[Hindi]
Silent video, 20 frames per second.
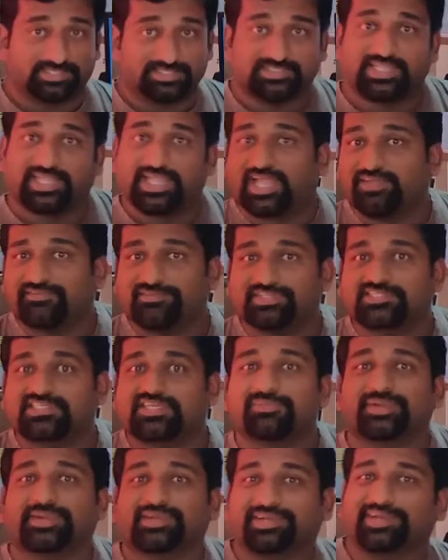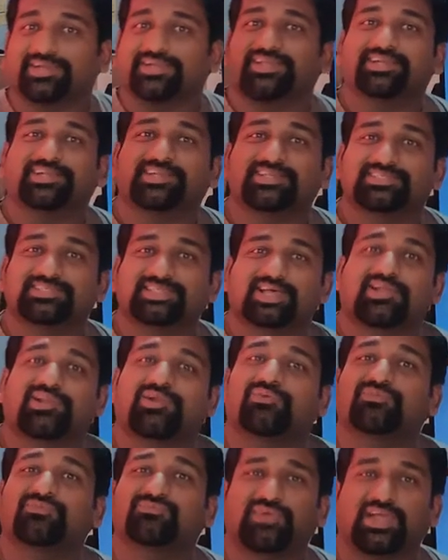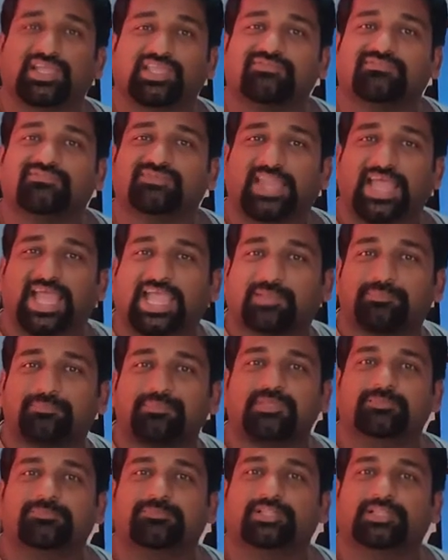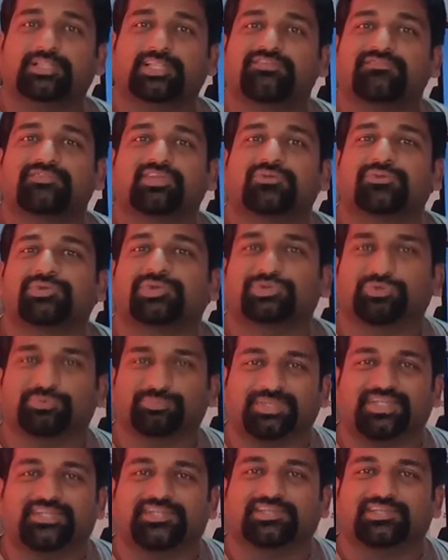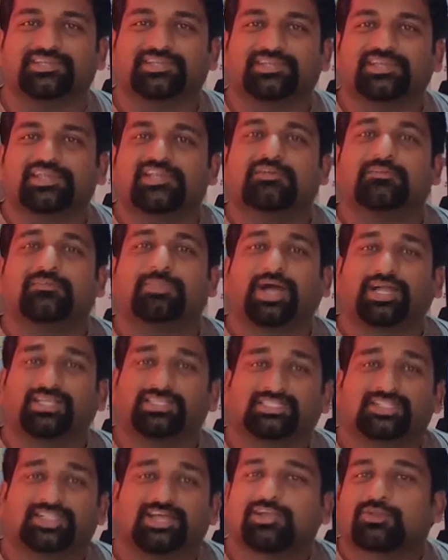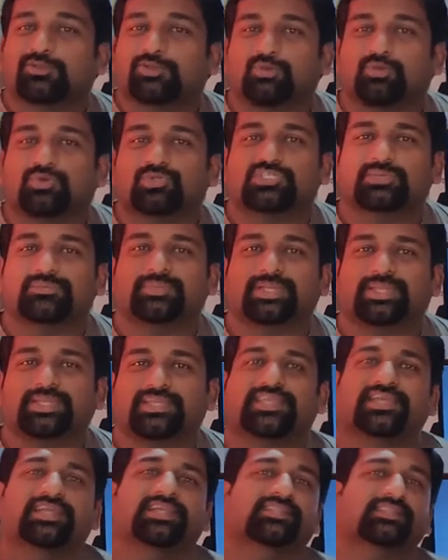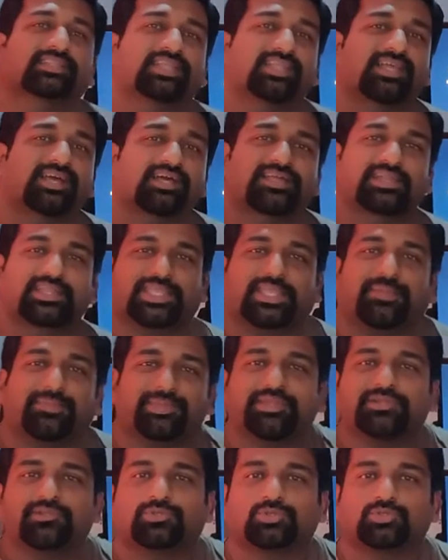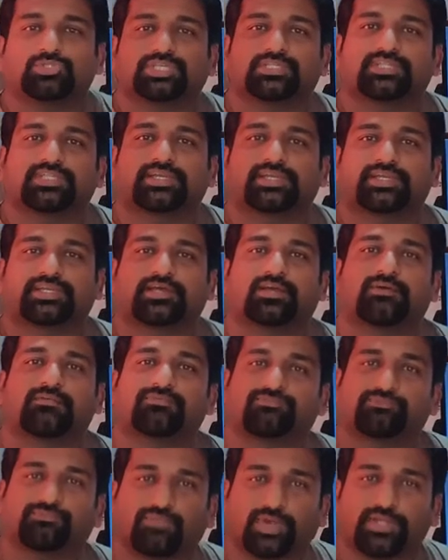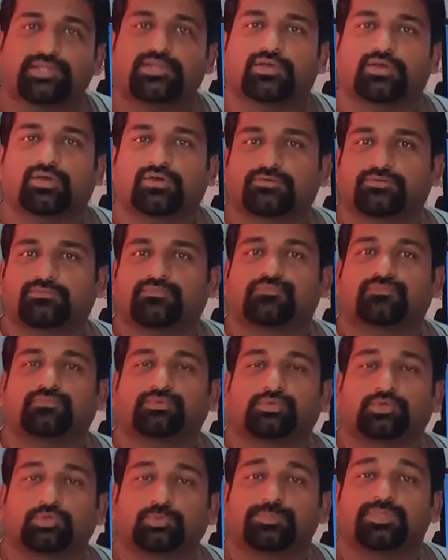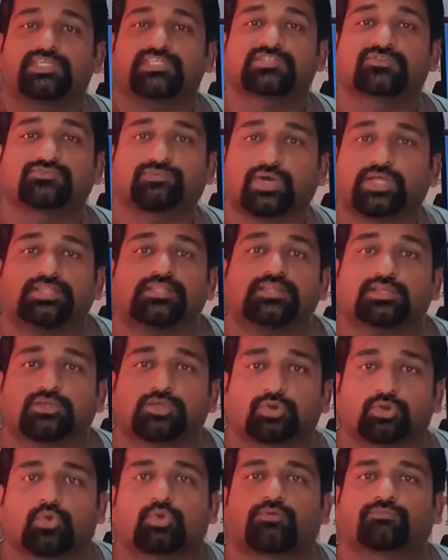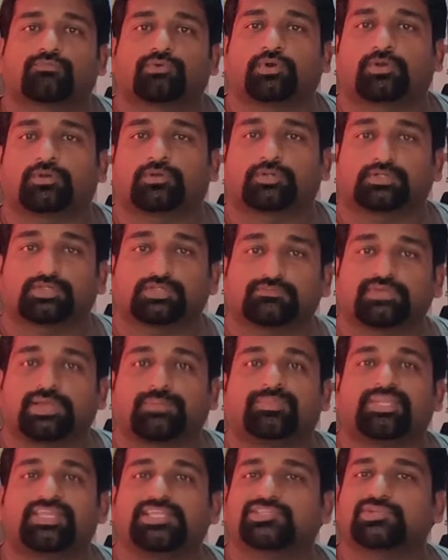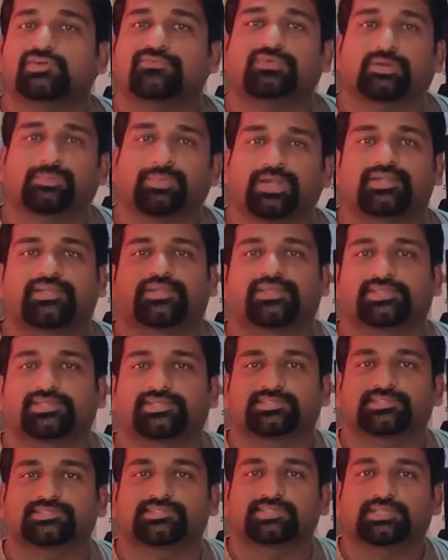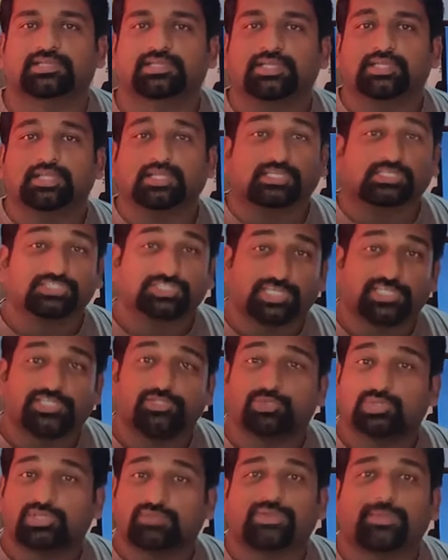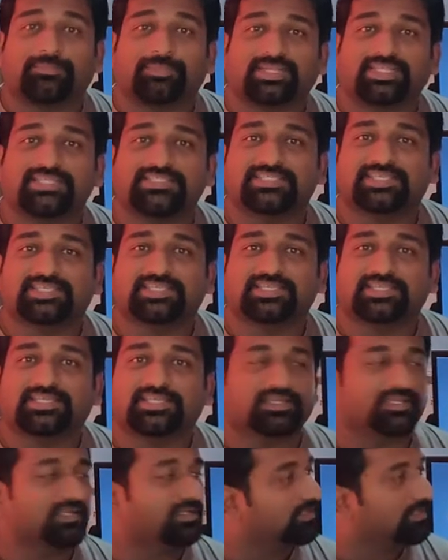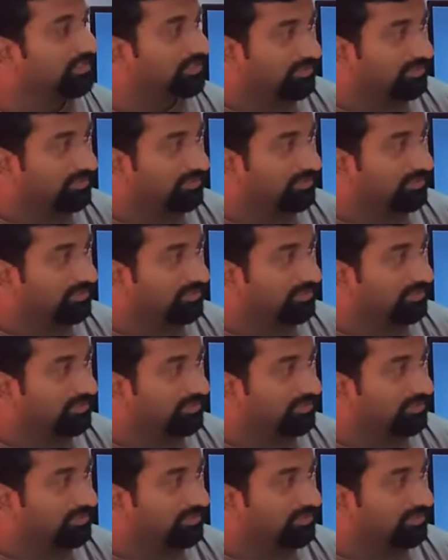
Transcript: एज दे हैव एस्टिमेटेड इट इज अराउंड फाइव लाख पीपल दैट वी आर गोइंग टू मीट पांच लाख लोगों से मिलेंगे एंड दे आर एमिंग टू जनरेट अ फंड ऑफ रुपीज वन करोड़ फॉर द फैमिलीज ऑफ आर मार्टर्स शहीदों के फैमिलीज के लिए